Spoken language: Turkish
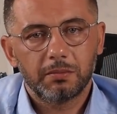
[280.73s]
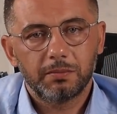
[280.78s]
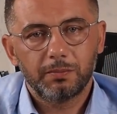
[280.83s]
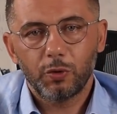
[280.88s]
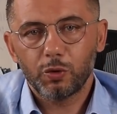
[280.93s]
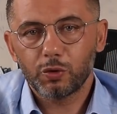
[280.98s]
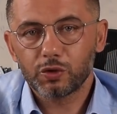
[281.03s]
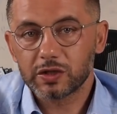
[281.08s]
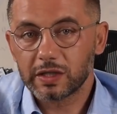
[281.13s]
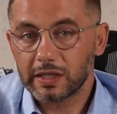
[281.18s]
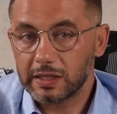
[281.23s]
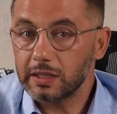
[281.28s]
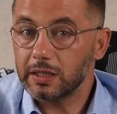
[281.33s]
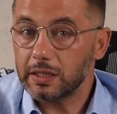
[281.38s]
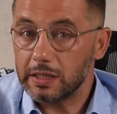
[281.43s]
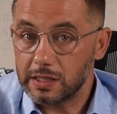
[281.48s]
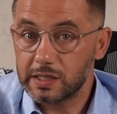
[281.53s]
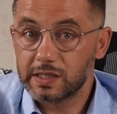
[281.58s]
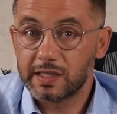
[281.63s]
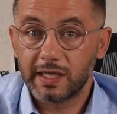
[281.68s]
Borsayı
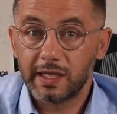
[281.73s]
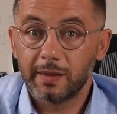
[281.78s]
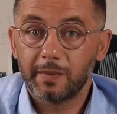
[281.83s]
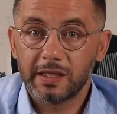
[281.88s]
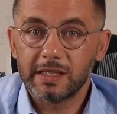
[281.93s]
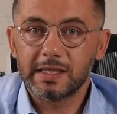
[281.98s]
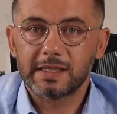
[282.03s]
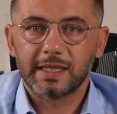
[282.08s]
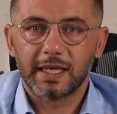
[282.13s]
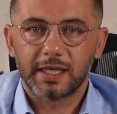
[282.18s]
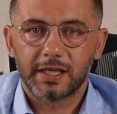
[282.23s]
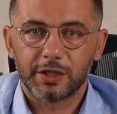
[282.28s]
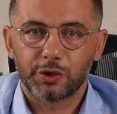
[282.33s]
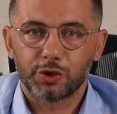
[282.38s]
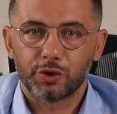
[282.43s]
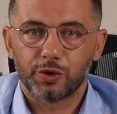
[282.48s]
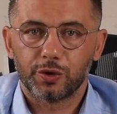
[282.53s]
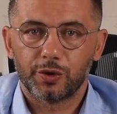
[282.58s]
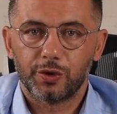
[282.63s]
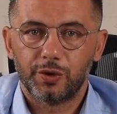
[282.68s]
incelemeniz
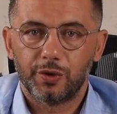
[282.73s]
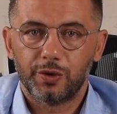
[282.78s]
gerekiyor.